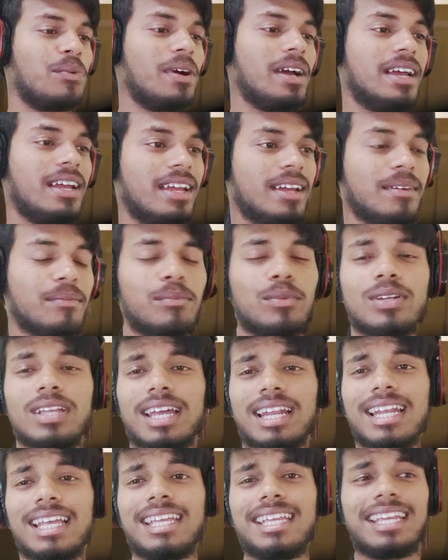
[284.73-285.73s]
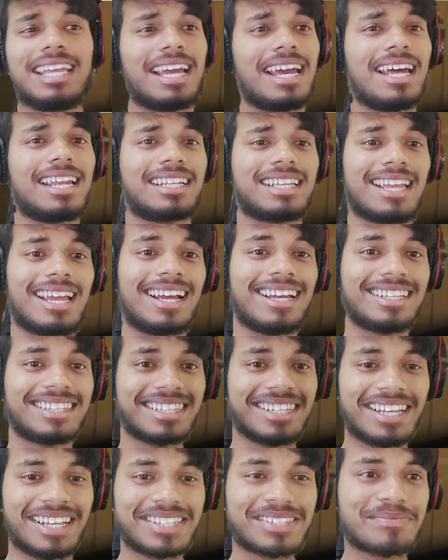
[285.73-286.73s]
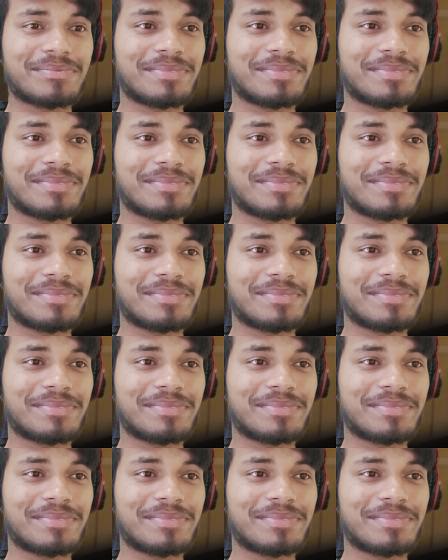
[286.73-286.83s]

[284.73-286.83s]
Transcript: हुआ है बुया नहीं यार क्या कहते हैं